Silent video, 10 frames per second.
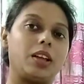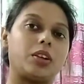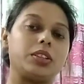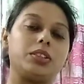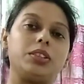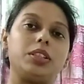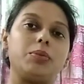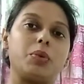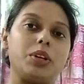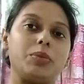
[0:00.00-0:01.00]

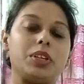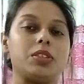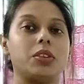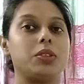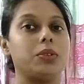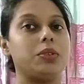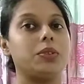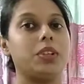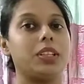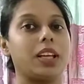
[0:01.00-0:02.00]
অর্থনৈতিক পরিবেশ যত
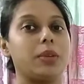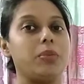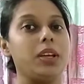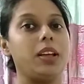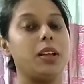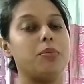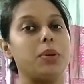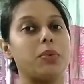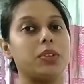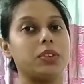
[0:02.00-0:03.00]
অনুকূলে থাকবে
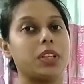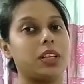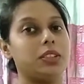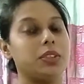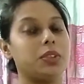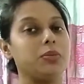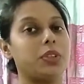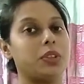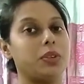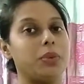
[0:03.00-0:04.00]
বিপণন কার্যক্রম
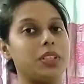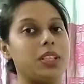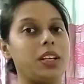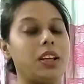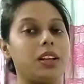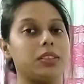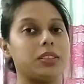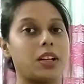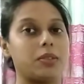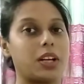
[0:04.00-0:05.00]
তত বেশি
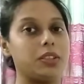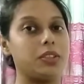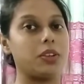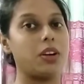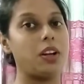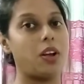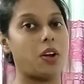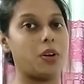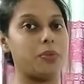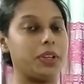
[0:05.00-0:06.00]
কার্যকর
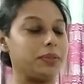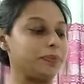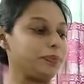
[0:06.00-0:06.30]
হবে